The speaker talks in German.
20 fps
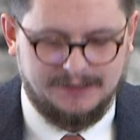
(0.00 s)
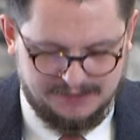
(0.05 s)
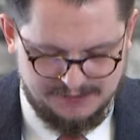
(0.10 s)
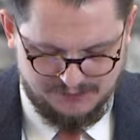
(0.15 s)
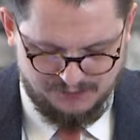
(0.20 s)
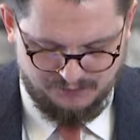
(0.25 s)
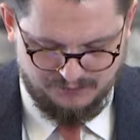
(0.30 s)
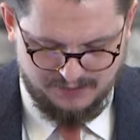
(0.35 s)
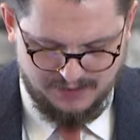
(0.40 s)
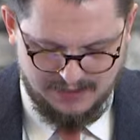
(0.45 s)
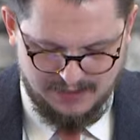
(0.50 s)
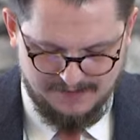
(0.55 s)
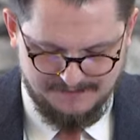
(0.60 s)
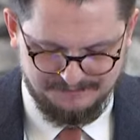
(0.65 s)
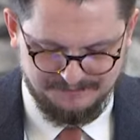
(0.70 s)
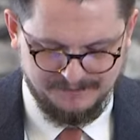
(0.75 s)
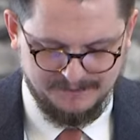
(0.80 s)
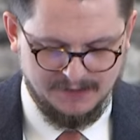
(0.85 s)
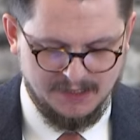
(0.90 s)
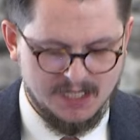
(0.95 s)
der Jünger,
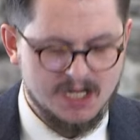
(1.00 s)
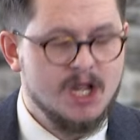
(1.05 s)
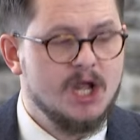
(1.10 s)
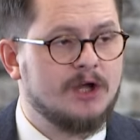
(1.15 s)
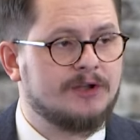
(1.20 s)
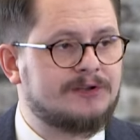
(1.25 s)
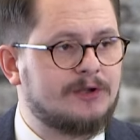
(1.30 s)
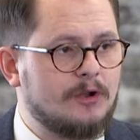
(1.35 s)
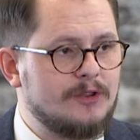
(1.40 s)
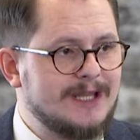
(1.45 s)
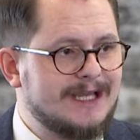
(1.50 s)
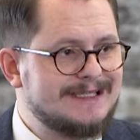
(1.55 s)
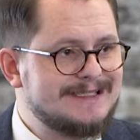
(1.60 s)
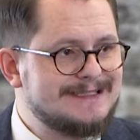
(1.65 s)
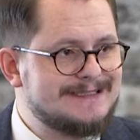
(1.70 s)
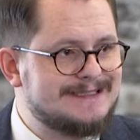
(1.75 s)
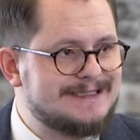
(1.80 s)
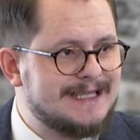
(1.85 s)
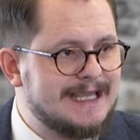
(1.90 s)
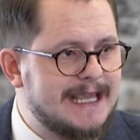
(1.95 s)

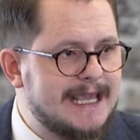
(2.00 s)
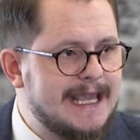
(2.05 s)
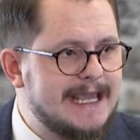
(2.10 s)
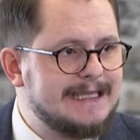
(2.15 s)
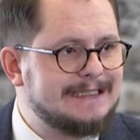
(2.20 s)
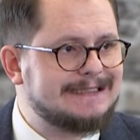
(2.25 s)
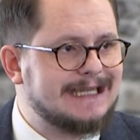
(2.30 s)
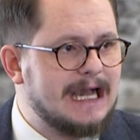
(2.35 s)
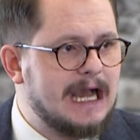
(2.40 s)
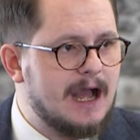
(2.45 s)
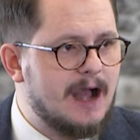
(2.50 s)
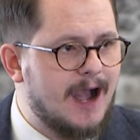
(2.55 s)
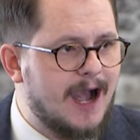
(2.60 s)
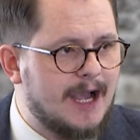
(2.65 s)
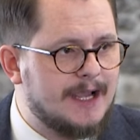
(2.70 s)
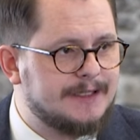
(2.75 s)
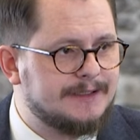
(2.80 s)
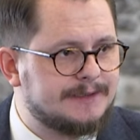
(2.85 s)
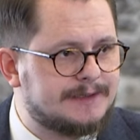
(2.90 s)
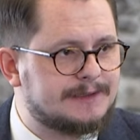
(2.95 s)
sondern jeder
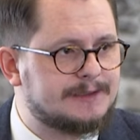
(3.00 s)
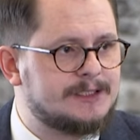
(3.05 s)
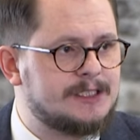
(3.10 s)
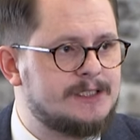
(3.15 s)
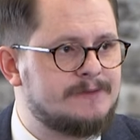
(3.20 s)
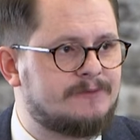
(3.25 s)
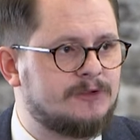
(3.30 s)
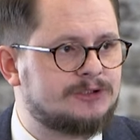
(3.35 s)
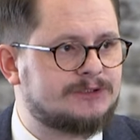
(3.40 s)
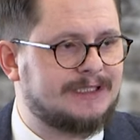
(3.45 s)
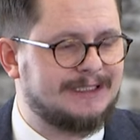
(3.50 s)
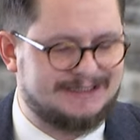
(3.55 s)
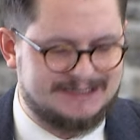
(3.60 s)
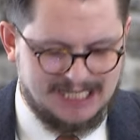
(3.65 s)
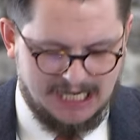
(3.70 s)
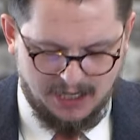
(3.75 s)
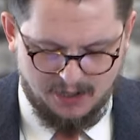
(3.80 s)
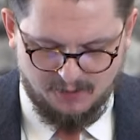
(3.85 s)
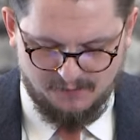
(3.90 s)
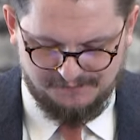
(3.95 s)
Einzelne wird
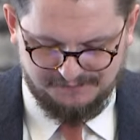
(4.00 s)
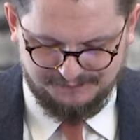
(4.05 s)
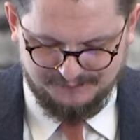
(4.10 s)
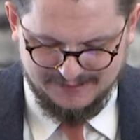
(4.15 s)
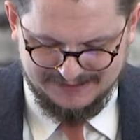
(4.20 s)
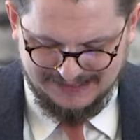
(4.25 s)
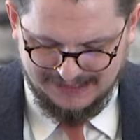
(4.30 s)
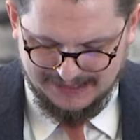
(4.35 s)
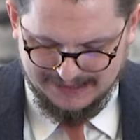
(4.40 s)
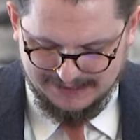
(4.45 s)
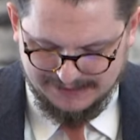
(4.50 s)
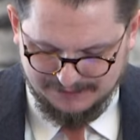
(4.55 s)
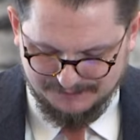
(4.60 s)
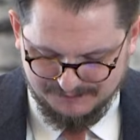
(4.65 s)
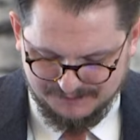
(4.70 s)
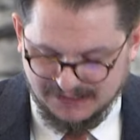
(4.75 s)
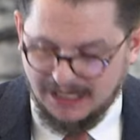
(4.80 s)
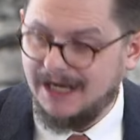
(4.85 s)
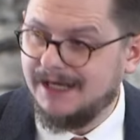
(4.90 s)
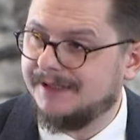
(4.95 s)
getauft mit
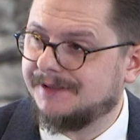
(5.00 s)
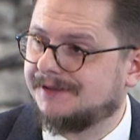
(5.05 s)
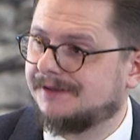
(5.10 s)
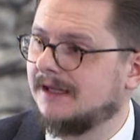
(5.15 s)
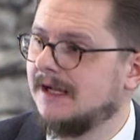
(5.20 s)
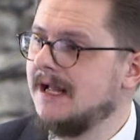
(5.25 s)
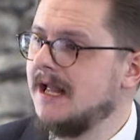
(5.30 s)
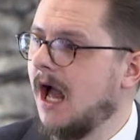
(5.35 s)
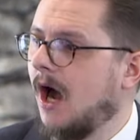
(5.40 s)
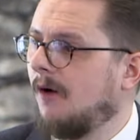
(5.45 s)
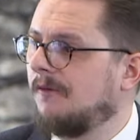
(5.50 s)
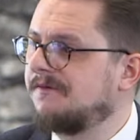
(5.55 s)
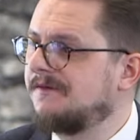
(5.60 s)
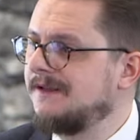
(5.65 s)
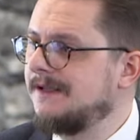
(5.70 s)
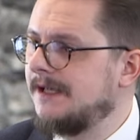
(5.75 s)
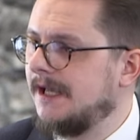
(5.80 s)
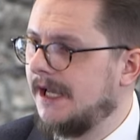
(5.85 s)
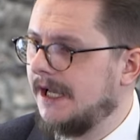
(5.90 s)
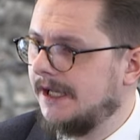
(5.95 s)
Heiligem Geist, auf
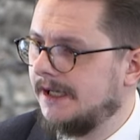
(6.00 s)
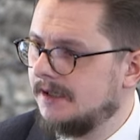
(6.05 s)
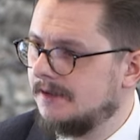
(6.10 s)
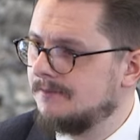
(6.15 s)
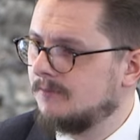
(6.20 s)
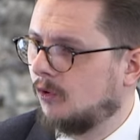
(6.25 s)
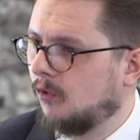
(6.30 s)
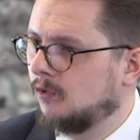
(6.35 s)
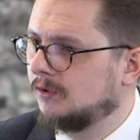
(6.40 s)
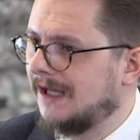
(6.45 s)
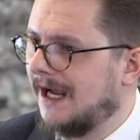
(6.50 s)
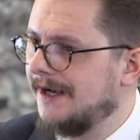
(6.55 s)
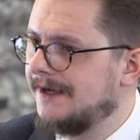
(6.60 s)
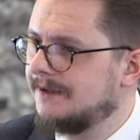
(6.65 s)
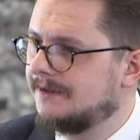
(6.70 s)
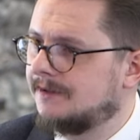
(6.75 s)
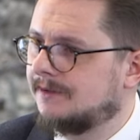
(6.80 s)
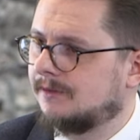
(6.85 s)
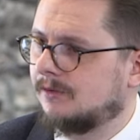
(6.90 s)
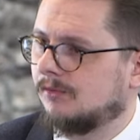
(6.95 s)
jedem ruht
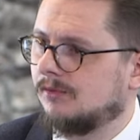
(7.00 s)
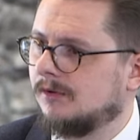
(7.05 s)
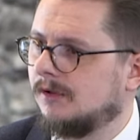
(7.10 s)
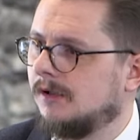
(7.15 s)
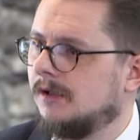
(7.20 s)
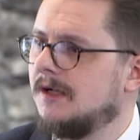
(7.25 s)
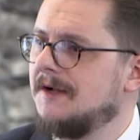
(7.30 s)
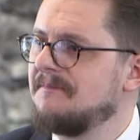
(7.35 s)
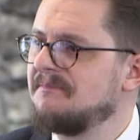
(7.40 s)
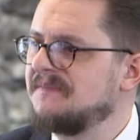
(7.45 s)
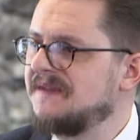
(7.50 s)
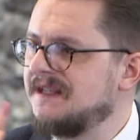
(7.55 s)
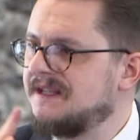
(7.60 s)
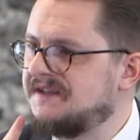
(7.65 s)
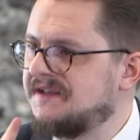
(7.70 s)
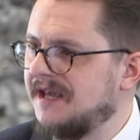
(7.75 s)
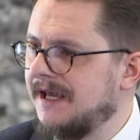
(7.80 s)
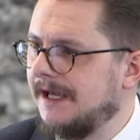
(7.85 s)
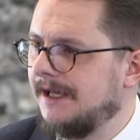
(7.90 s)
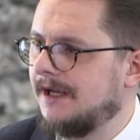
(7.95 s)
eine Zunge,
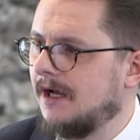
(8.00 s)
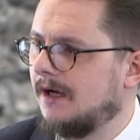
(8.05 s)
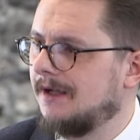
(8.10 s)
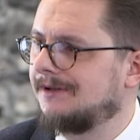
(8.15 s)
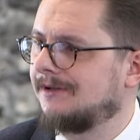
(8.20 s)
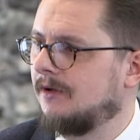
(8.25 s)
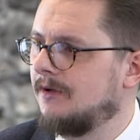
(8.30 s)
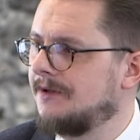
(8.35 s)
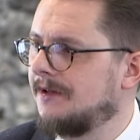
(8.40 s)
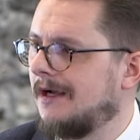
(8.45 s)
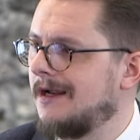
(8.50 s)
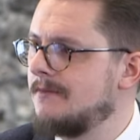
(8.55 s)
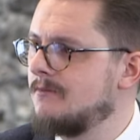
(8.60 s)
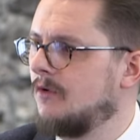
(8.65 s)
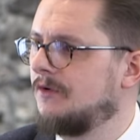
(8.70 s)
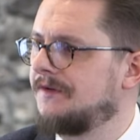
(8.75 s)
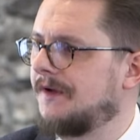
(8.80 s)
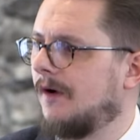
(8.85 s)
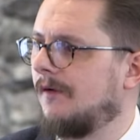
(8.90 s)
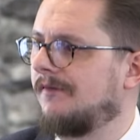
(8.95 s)
jeder soll seinen
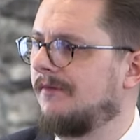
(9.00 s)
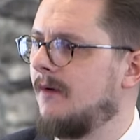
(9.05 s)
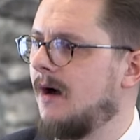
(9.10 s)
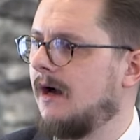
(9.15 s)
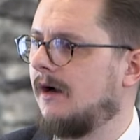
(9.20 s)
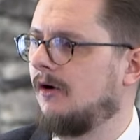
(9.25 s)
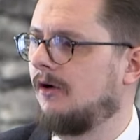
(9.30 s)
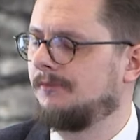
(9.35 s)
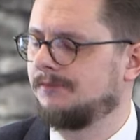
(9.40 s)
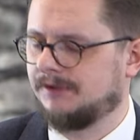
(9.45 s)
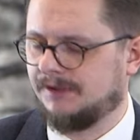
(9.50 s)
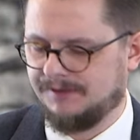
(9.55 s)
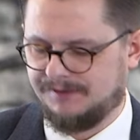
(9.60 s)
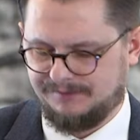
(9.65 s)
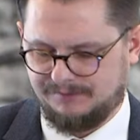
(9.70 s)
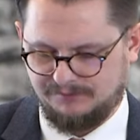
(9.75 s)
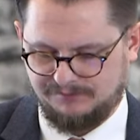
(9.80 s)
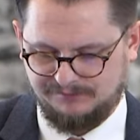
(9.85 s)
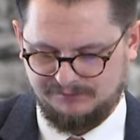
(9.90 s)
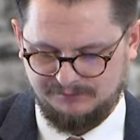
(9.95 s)
Mund aufmachen, um
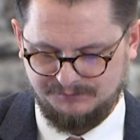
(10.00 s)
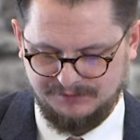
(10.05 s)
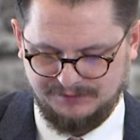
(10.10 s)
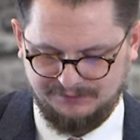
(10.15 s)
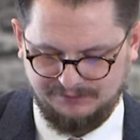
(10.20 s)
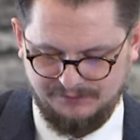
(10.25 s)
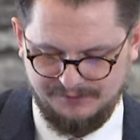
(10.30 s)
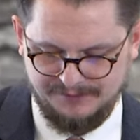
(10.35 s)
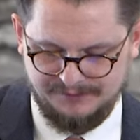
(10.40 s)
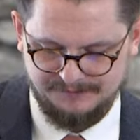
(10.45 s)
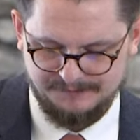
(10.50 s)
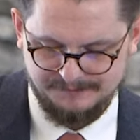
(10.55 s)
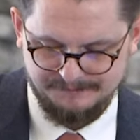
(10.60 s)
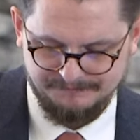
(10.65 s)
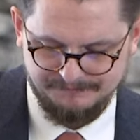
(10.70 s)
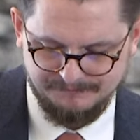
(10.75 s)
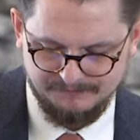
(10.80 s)
Christus zu bezeugen.